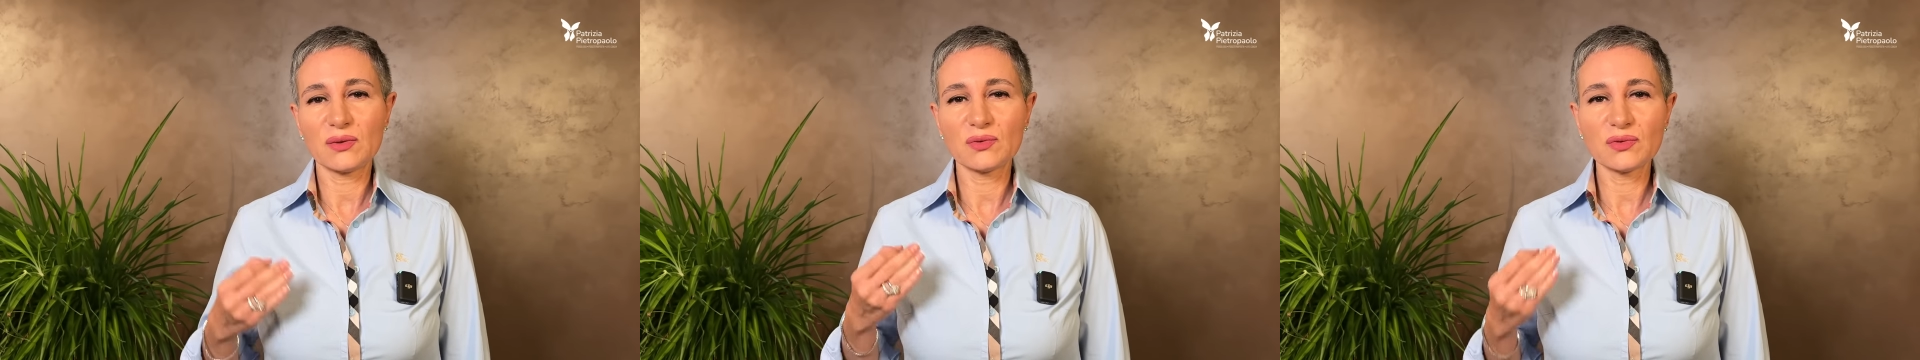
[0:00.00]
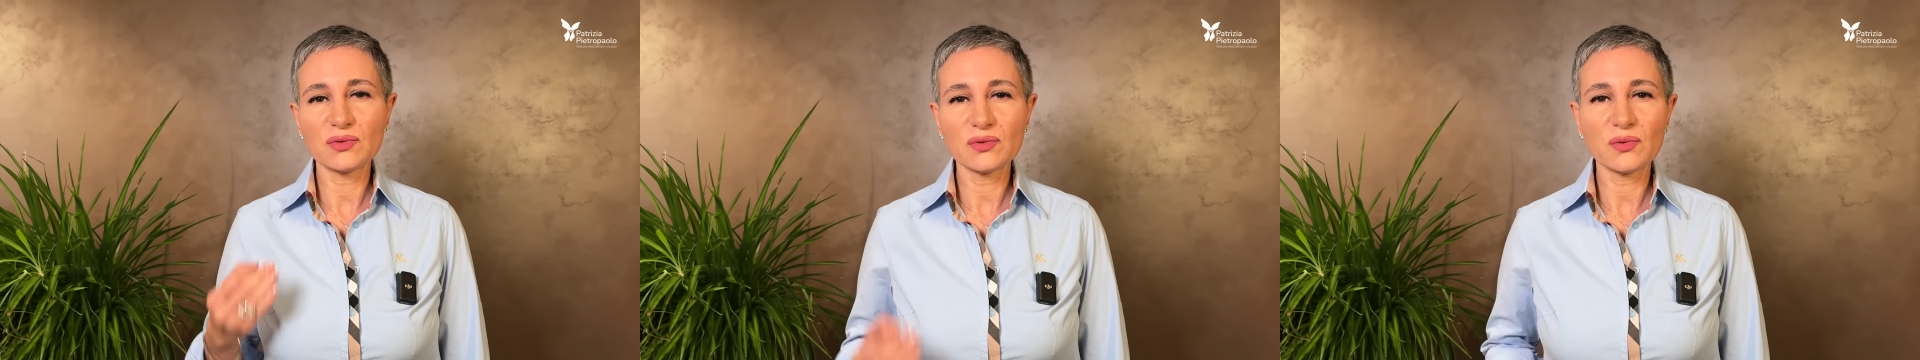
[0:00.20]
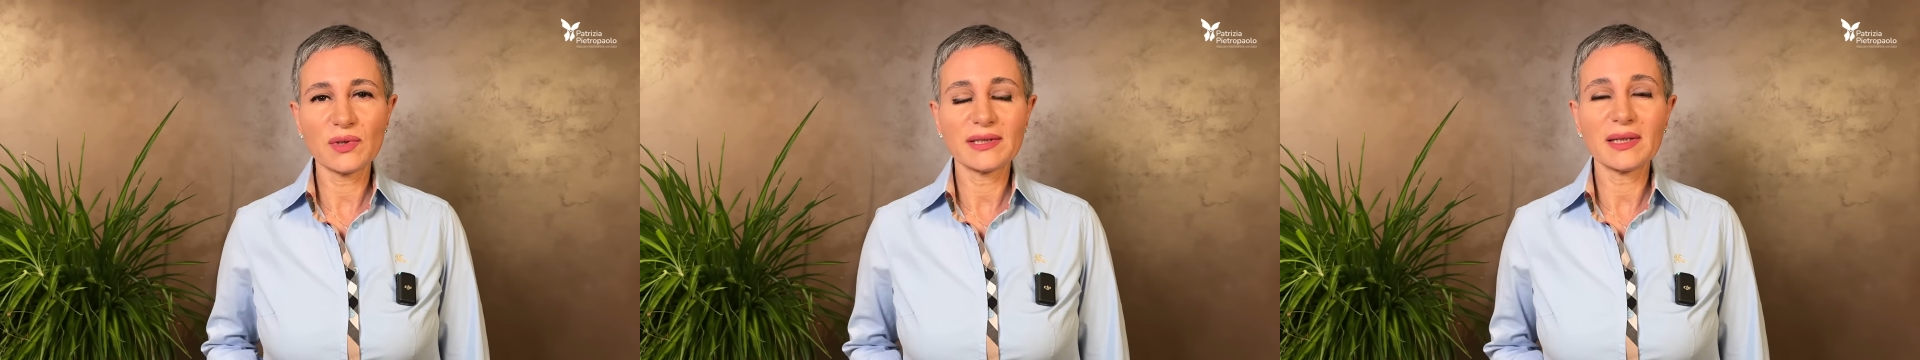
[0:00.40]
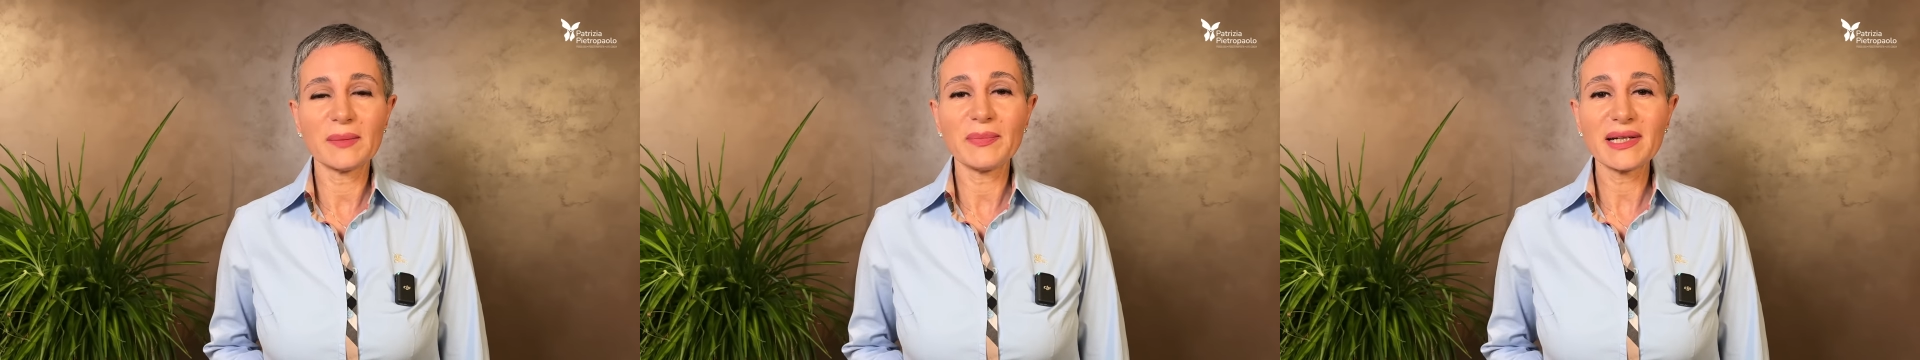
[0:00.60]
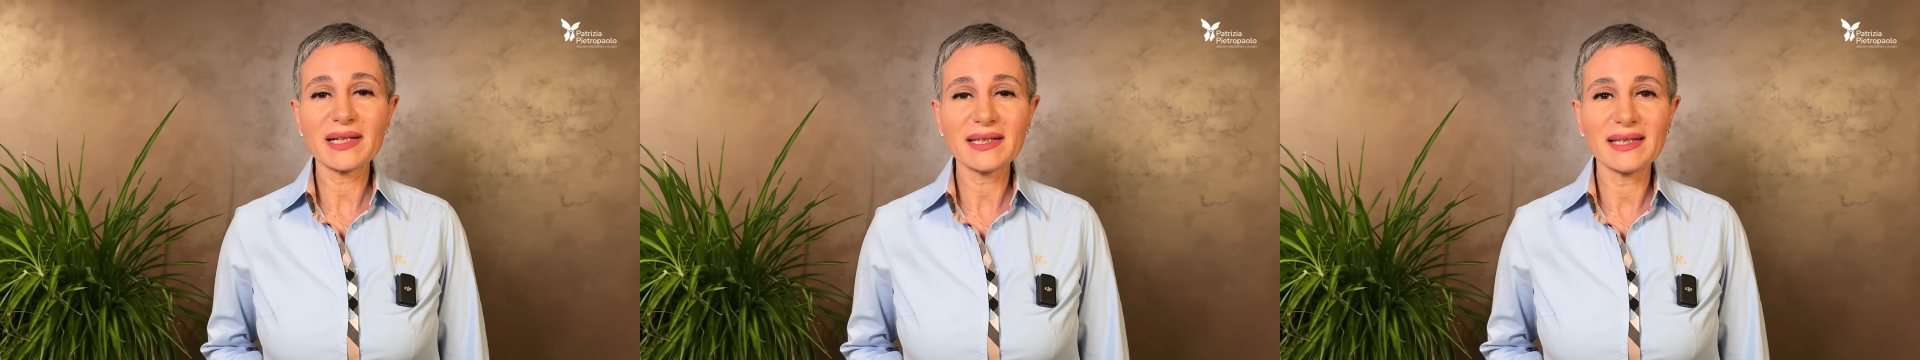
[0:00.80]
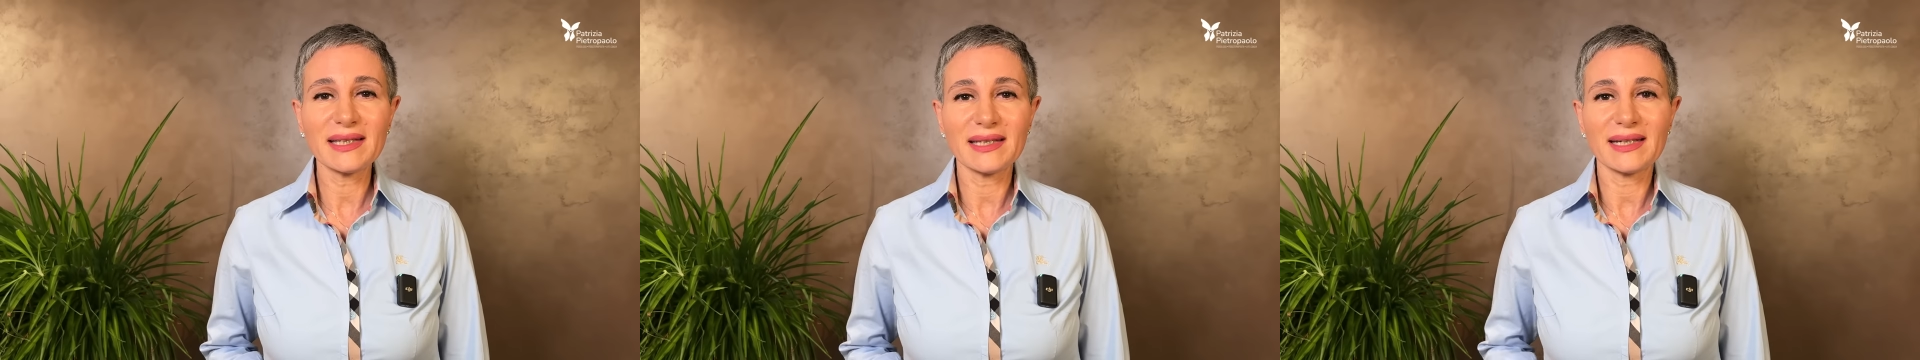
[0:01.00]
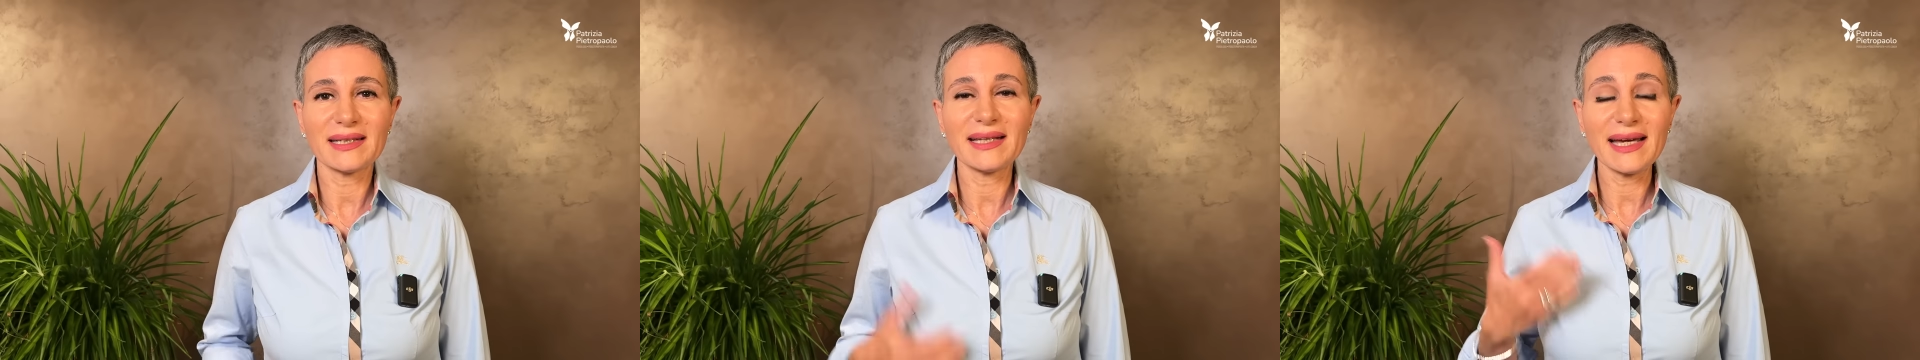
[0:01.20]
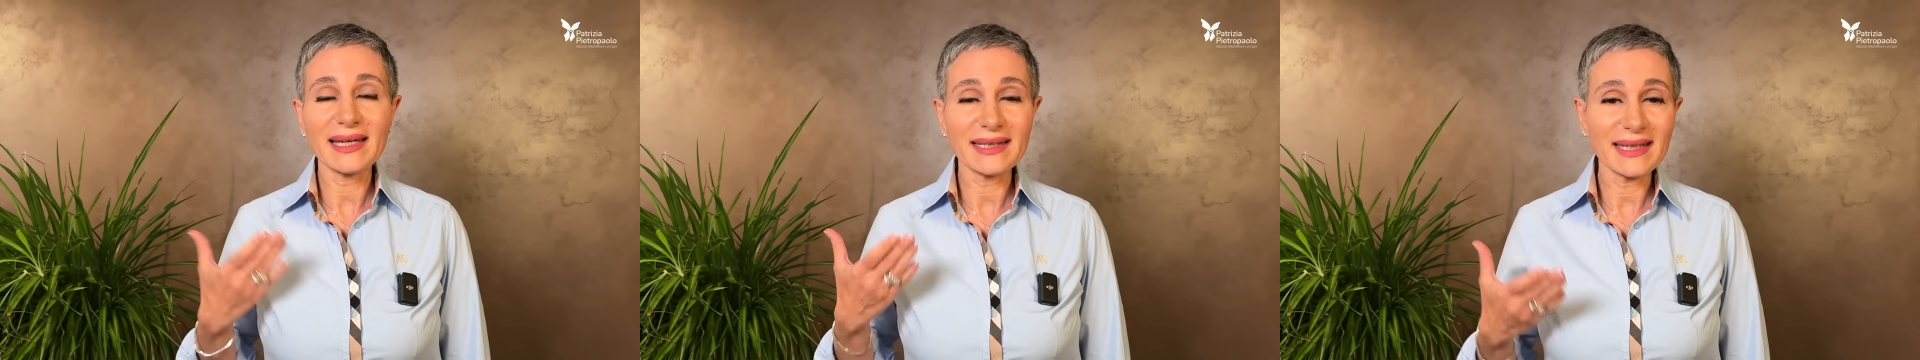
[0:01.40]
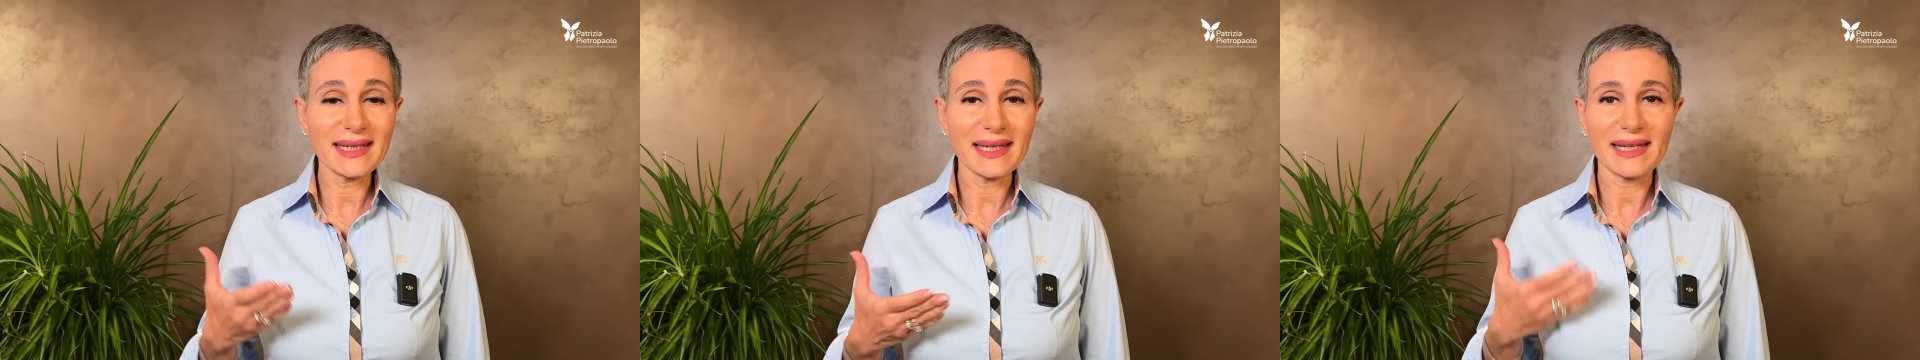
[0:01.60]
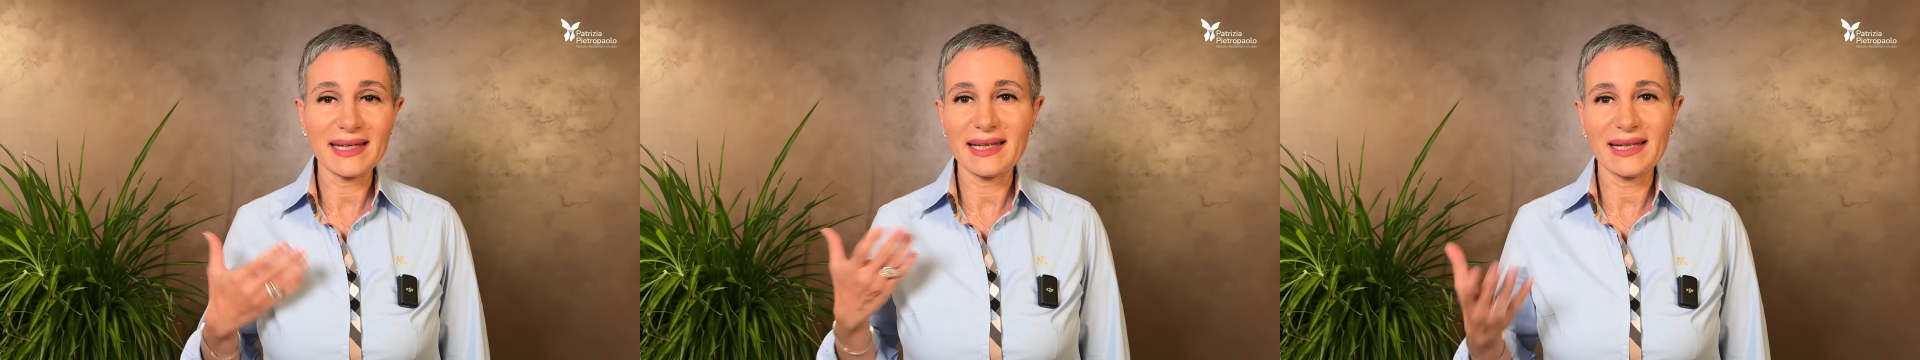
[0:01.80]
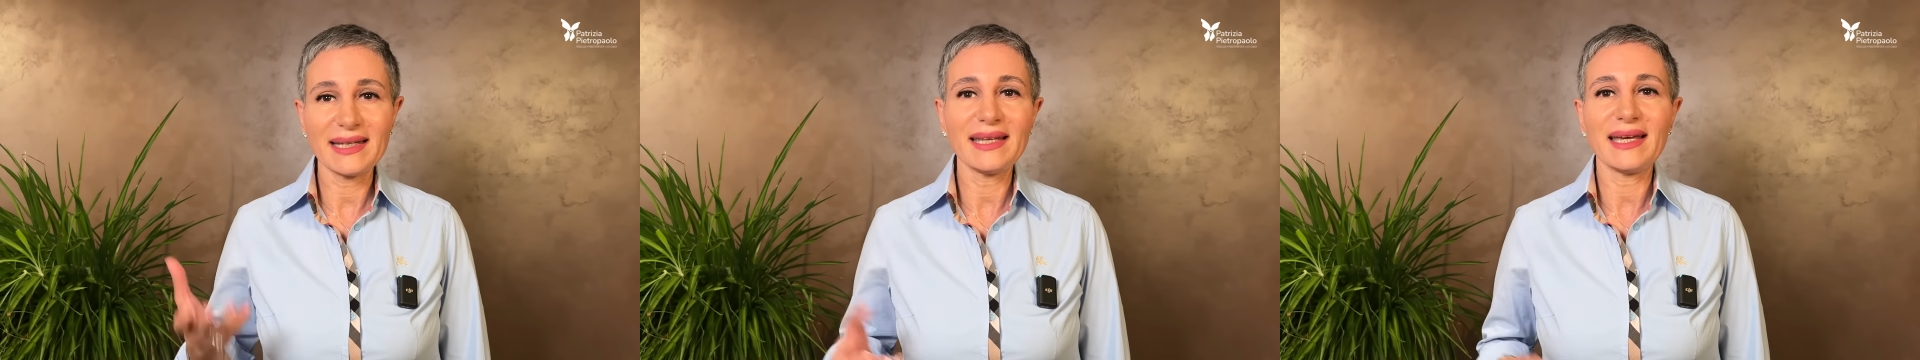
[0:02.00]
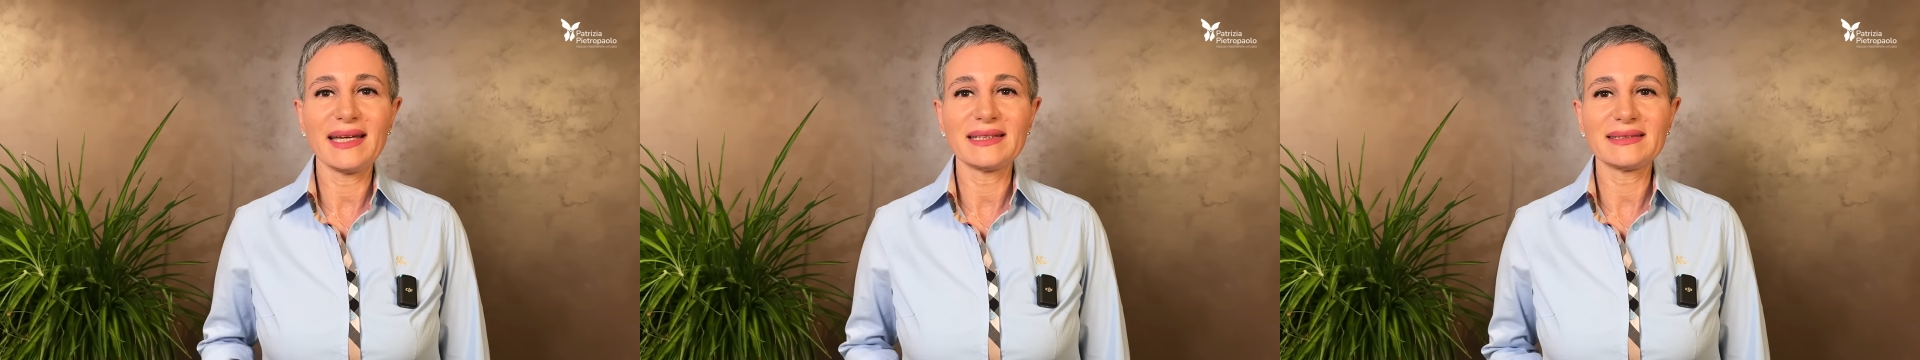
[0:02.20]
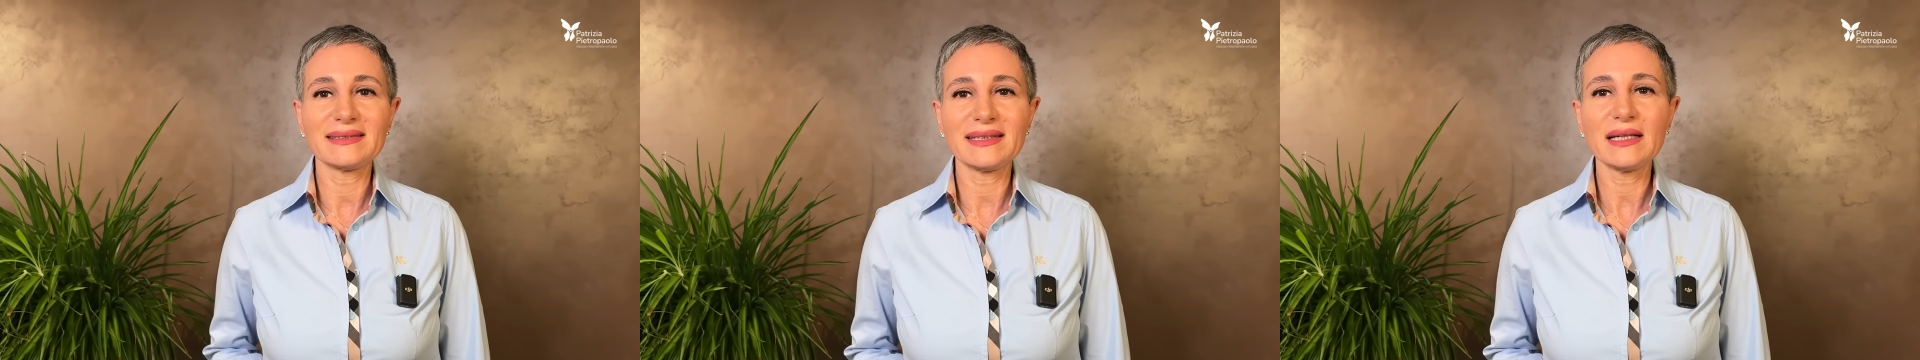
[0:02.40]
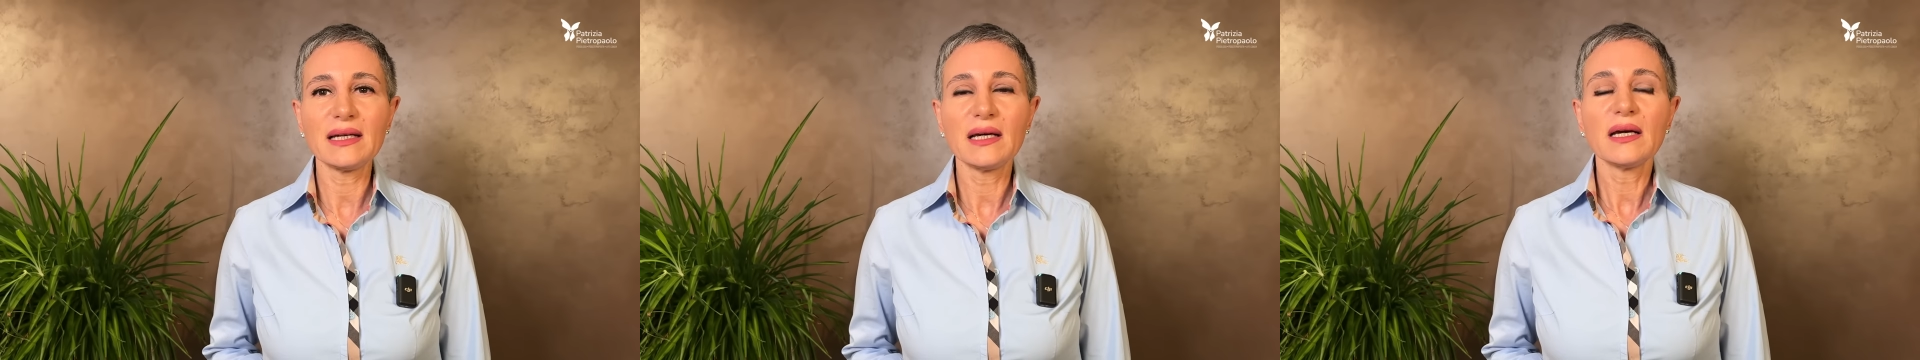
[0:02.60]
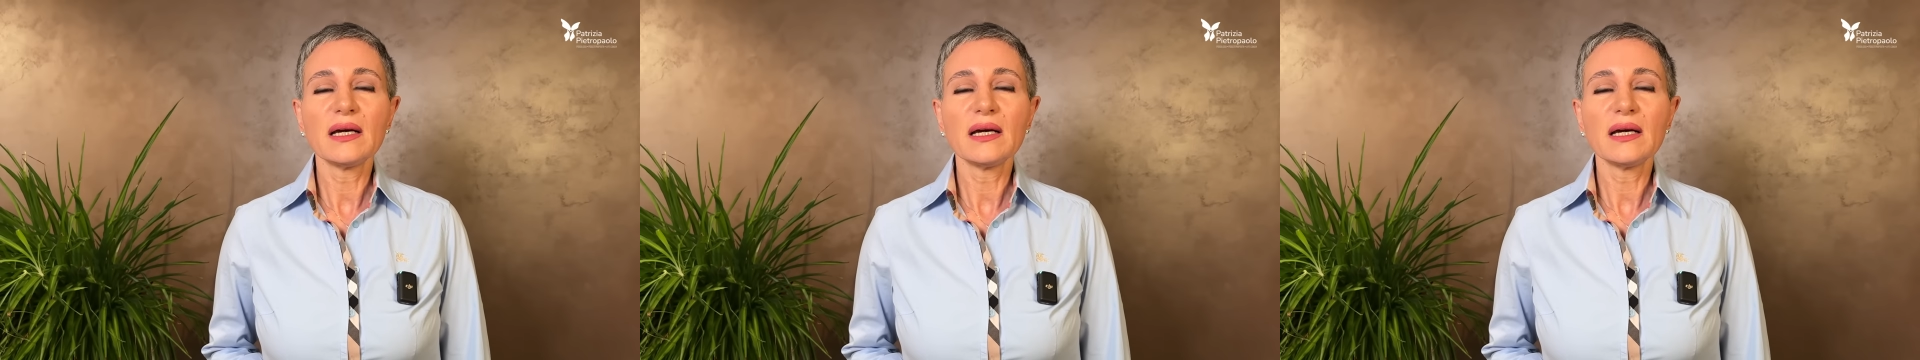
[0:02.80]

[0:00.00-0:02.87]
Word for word: costruiti a partire da idee e credenze